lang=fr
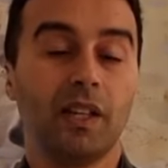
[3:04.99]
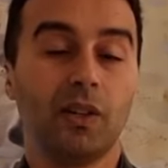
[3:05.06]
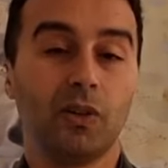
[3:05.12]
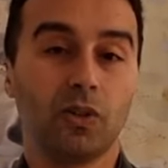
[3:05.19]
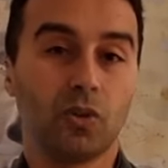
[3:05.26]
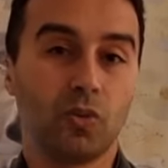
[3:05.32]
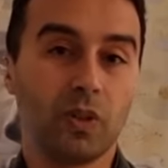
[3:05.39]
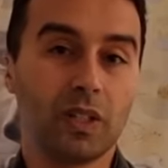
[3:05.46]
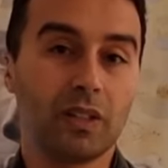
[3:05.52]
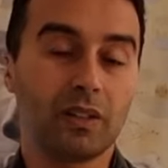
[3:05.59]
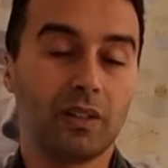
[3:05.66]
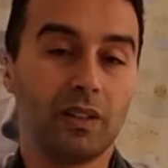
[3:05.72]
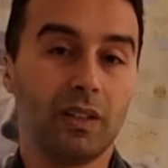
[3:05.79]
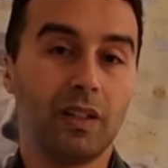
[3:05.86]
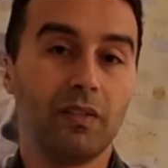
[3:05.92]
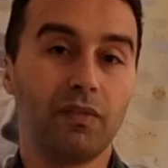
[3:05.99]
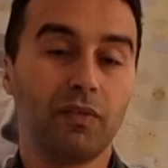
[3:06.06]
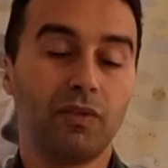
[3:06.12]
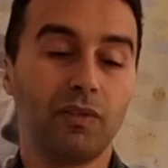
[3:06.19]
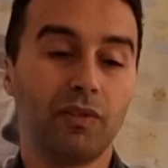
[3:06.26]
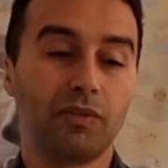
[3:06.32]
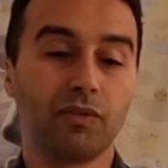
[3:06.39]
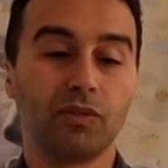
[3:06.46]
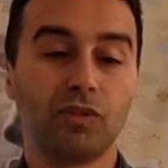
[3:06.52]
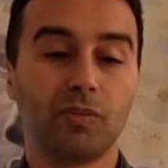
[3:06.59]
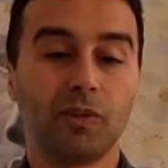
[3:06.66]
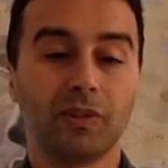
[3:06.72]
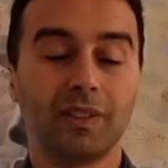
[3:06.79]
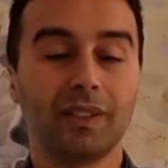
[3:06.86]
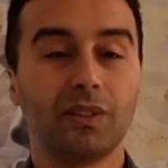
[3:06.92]
Et ensuite, ils vont vous
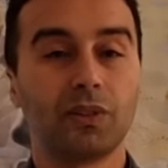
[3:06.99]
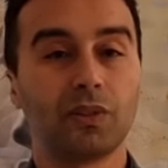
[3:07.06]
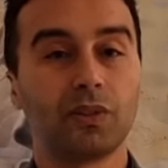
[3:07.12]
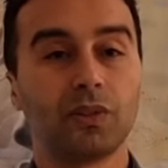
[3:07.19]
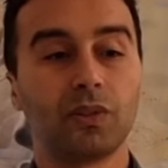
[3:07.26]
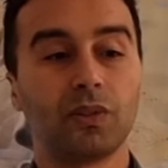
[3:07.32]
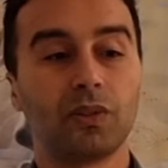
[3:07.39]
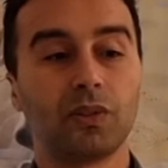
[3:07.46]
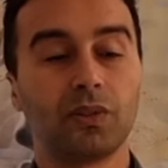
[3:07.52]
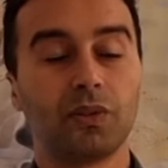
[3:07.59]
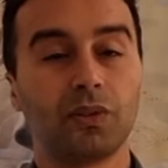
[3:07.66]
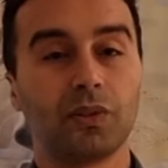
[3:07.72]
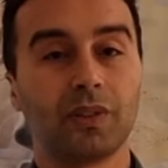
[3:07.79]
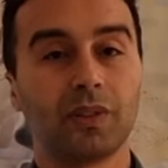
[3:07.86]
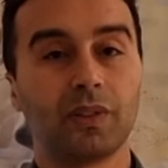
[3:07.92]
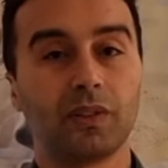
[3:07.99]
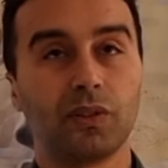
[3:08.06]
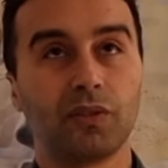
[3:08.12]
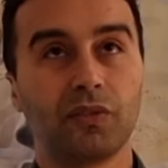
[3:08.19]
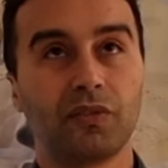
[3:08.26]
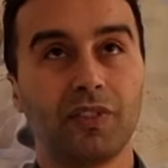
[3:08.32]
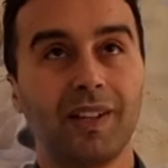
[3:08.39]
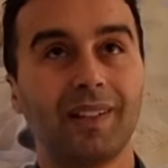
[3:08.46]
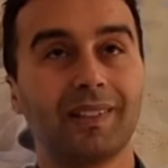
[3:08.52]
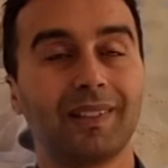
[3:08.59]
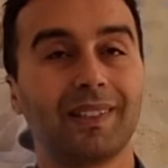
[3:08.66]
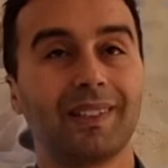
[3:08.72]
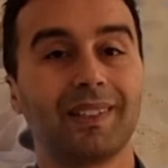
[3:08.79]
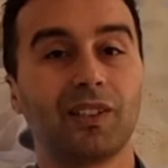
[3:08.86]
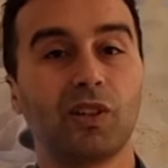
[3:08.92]
demander de, de, de faire
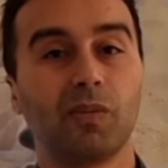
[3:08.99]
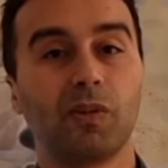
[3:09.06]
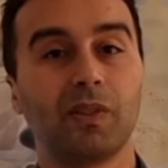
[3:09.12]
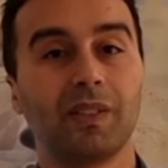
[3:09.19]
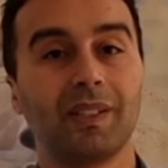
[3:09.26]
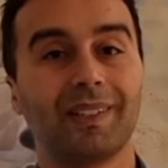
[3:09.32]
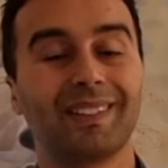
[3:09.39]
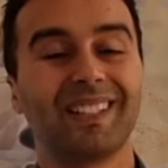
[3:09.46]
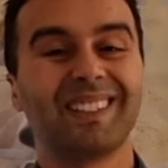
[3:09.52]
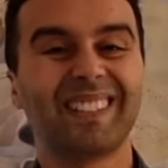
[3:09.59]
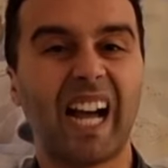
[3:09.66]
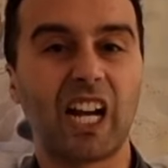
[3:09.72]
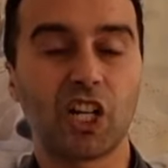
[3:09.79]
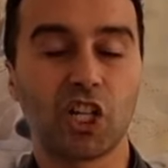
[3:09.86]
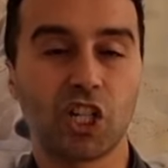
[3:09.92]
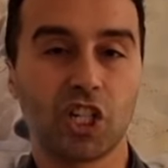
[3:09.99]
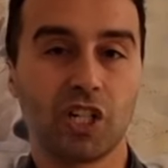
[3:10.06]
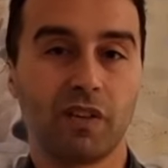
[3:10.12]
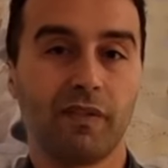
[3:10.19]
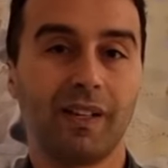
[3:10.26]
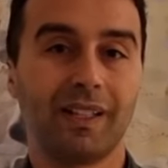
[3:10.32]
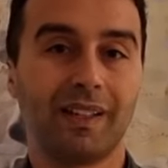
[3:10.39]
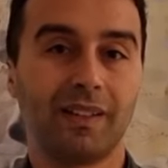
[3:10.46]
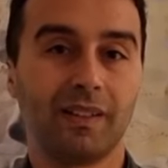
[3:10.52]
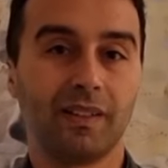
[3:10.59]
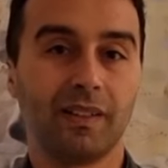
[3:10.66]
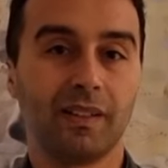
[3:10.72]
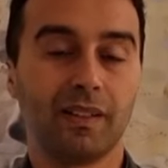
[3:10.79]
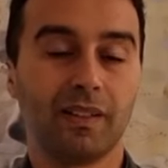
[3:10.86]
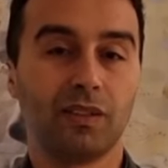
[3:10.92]
des, comment dire, des tâches. Voilà.
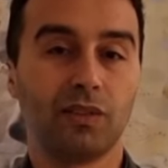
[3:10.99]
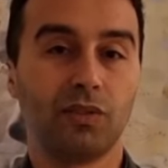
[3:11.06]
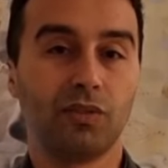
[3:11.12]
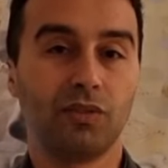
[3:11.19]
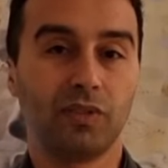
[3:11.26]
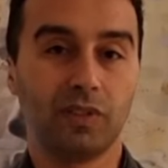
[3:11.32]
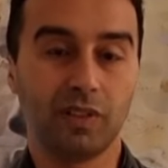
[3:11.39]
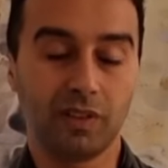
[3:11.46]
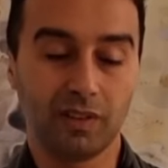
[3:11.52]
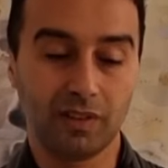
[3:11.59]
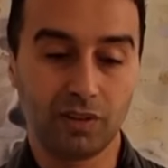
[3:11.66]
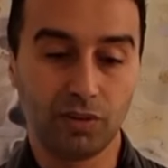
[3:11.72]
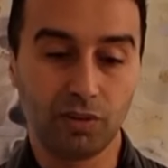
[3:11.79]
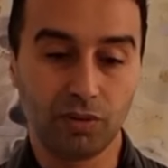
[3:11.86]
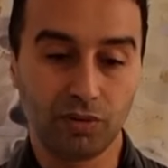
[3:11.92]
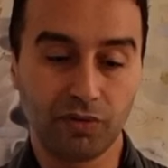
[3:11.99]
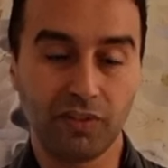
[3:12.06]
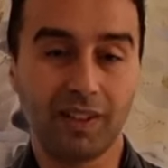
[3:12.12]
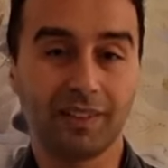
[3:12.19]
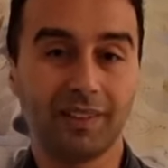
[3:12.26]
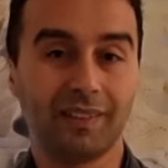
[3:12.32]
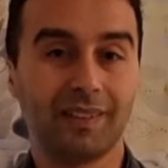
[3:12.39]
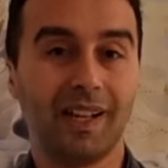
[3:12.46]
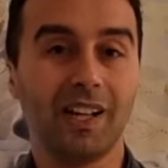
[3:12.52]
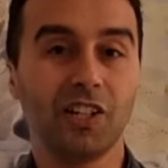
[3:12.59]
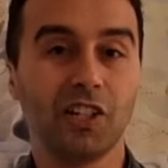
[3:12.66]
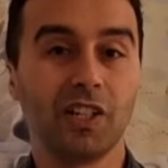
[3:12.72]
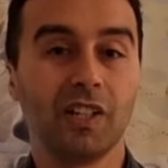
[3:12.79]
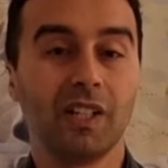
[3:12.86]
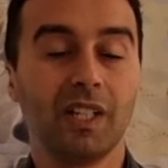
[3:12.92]
De, de, de faire des
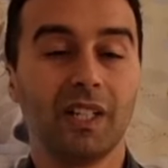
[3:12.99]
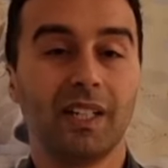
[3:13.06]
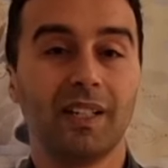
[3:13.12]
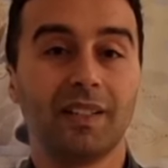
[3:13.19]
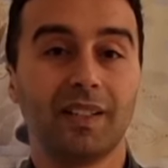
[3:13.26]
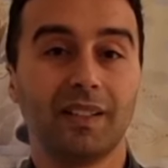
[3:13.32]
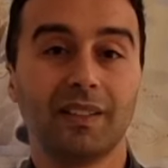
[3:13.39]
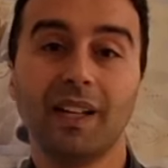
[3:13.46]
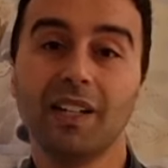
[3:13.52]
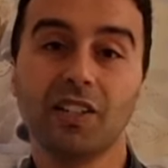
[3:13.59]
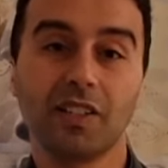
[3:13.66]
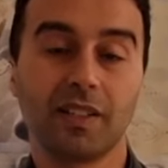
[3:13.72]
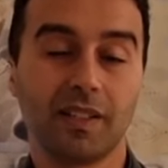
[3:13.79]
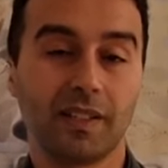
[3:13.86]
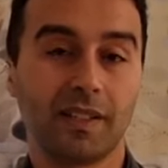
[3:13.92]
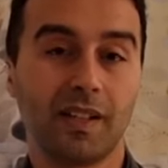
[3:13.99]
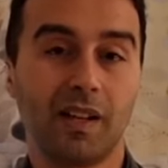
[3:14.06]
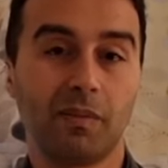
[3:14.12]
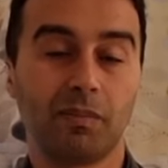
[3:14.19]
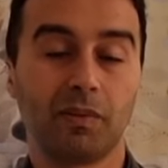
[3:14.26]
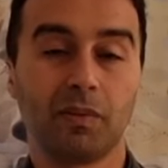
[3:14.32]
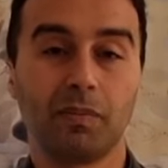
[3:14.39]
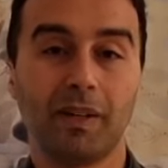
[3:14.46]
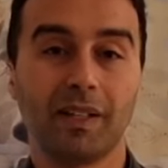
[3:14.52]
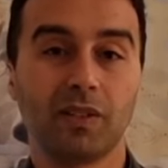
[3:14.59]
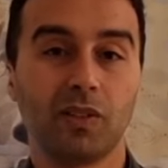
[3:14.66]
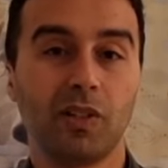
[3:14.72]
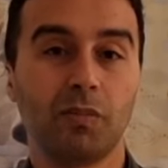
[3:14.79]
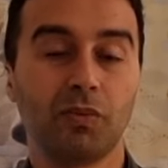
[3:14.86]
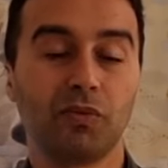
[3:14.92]
tâches. Et ces tâches, c'est simple. Par
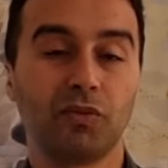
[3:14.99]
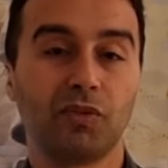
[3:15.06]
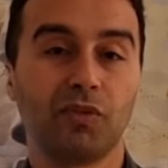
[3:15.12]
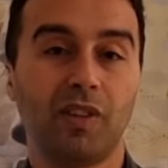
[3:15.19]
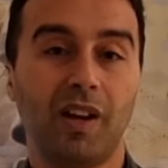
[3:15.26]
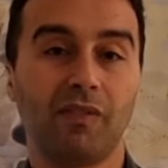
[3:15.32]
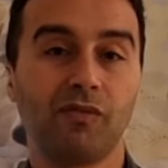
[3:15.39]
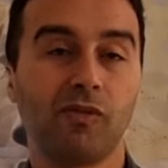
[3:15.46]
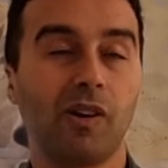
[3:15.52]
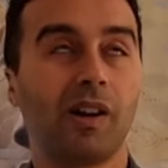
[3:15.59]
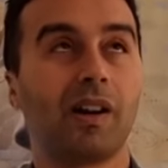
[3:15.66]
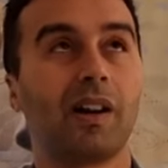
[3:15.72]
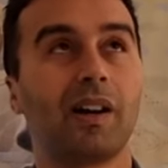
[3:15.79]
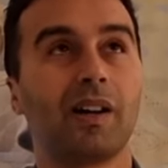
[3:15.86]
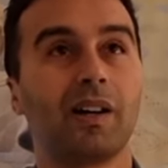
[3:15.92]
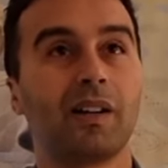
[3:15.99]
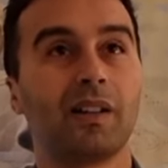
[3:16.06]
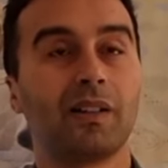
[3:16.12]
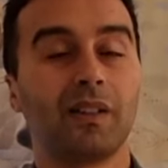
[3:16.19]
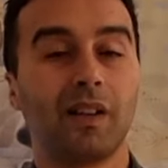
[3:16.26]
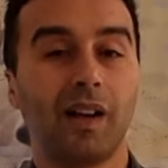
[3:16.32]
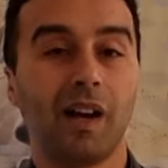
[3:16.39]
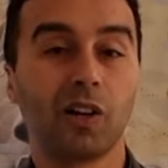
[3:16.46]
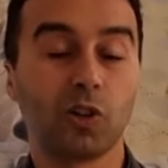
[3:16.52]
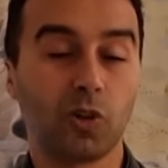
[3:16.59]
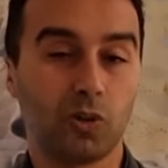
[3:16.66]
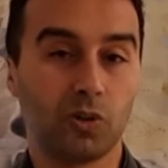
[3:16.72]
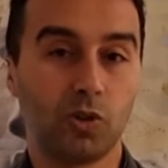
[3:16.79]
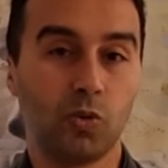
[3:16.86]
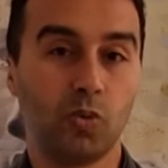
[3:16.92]
exemple, vous devez avoir un,
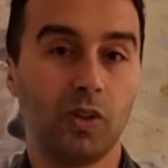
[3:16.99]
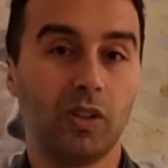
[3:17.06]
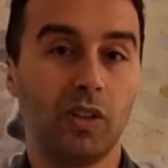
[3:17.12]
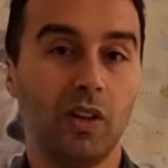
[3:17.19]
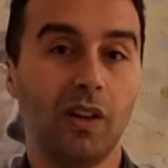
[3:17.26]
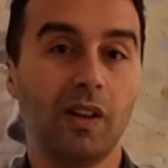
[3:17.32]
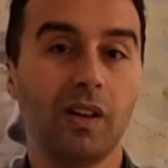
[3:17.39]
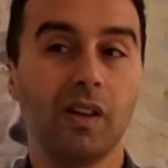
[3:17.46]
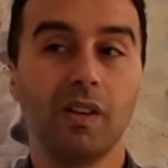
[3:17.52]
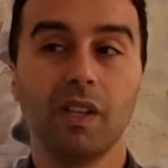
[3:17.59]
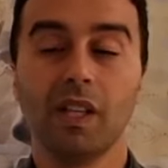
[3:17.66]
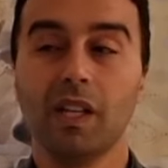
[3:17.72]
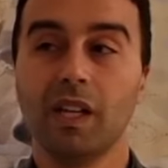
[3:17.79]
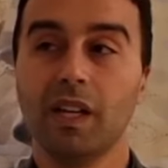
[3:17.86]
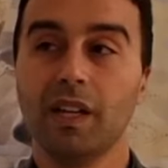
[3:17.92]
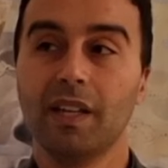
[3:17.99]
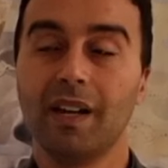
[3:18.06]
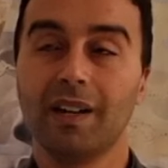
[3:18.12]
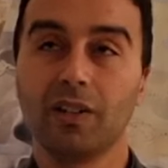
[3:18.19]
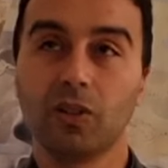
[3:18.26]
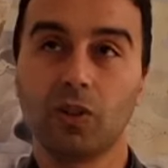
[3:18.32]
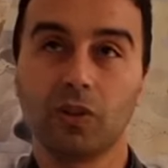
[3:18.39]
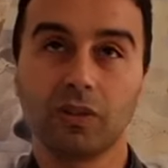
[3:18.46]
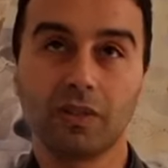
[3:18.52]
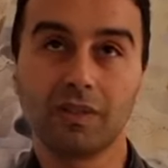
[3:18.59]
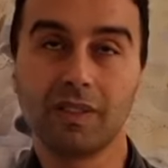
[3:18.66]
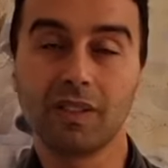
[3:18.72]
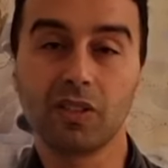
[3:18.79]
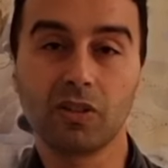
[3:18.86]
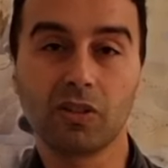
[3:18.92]
compte Twitter, il y a un compte
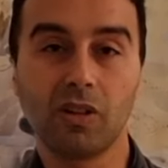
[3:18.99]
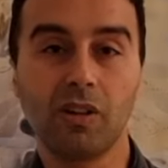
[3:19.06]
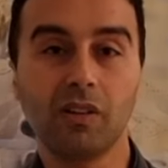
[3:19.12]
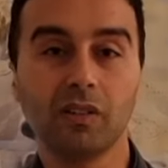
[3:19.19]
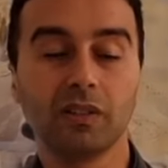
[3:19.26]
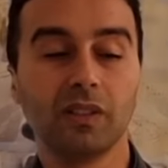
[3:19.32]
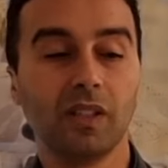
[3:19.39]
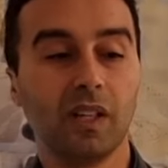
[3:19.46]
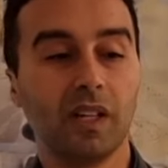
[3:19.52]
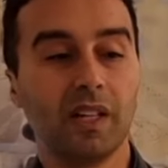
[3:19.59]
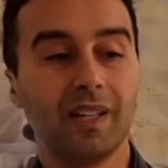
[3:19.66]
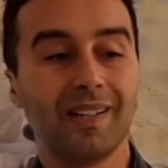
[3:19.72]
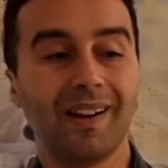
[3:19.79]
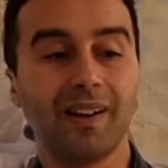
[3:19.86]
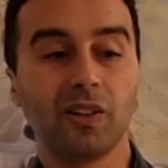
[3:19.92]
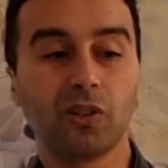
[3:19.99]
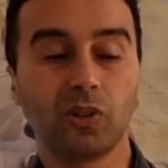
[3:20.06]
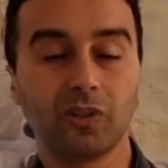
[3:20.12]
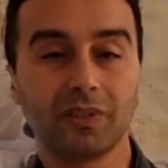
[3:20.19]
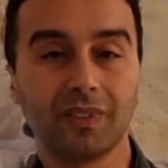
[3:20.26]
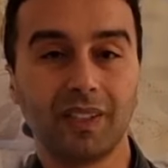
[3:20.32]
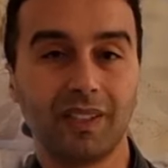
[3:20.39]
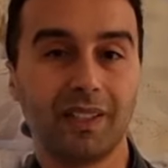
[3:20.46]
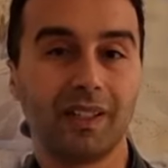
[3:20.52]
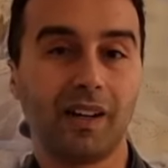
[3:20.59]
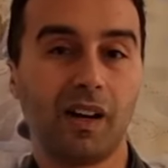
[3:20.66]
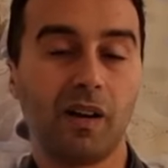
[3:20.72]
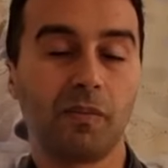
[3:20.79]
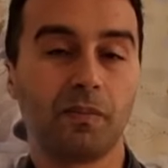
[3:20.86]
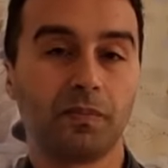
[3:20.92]
Discord, il y a un compte
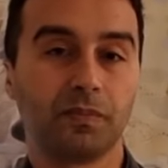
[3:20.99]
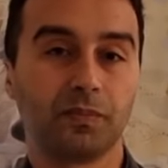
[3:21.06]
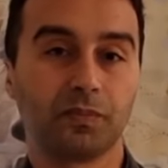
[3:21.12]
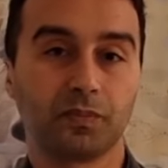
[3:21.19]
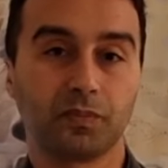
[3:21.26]
Telegram.